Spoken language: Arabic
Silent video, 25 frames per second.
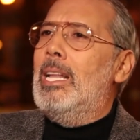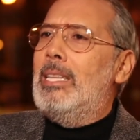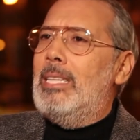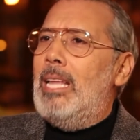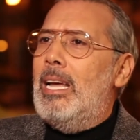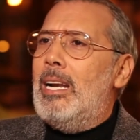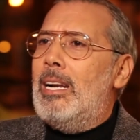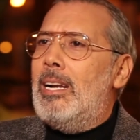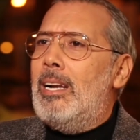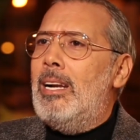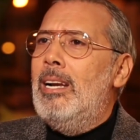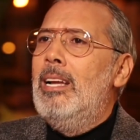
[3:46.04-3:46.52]
او
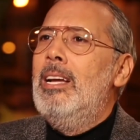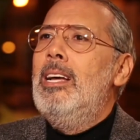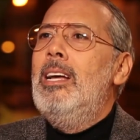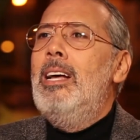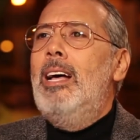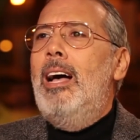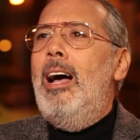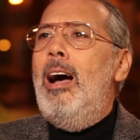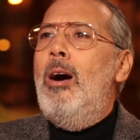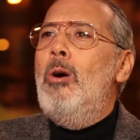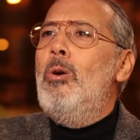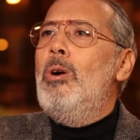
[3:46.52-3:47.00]
قطر
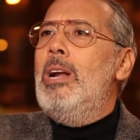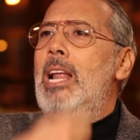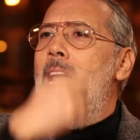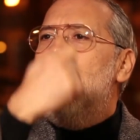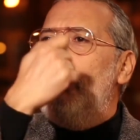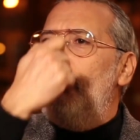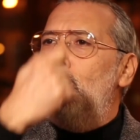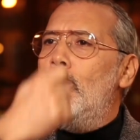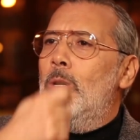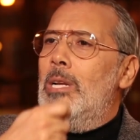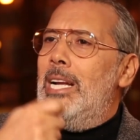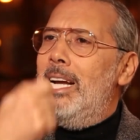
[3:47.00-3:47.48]
كريمة. او
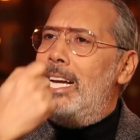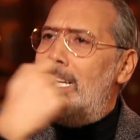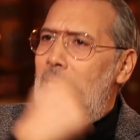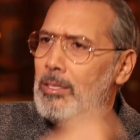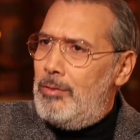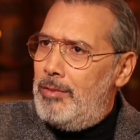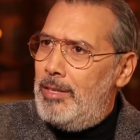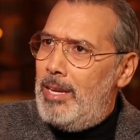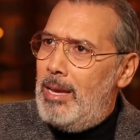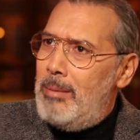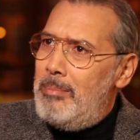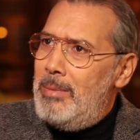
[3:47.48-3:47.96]

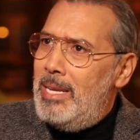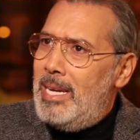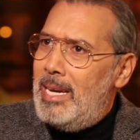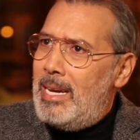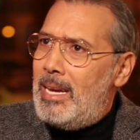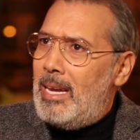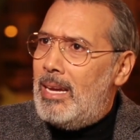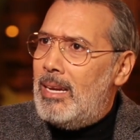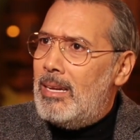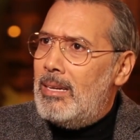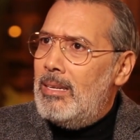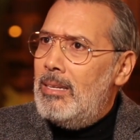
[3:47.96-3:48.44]
الهندوراس في امريكا
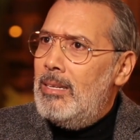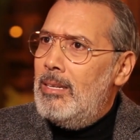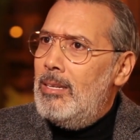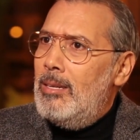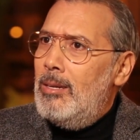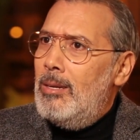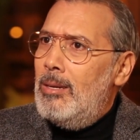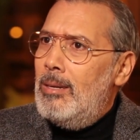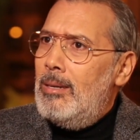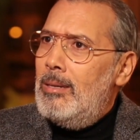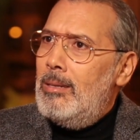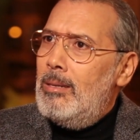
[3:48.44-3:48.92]
كريمة.
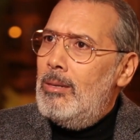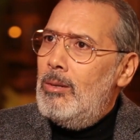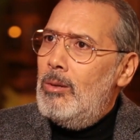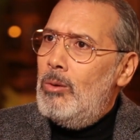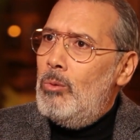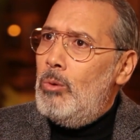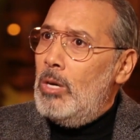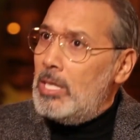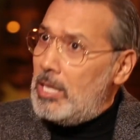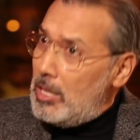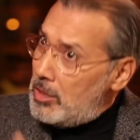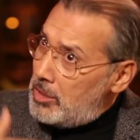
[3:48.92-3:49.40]
انا
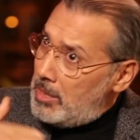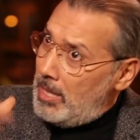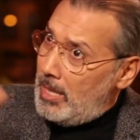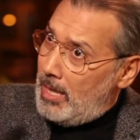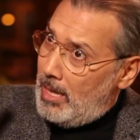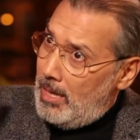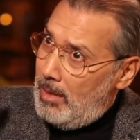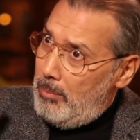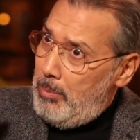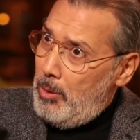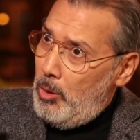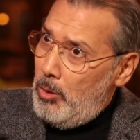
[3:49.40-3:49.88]
نحب
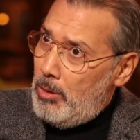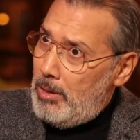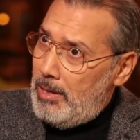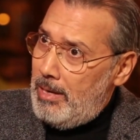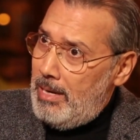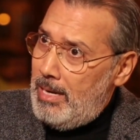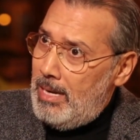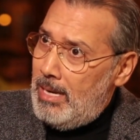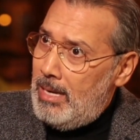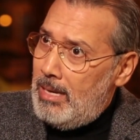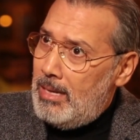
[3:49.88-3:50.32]
وتشتغل بحريه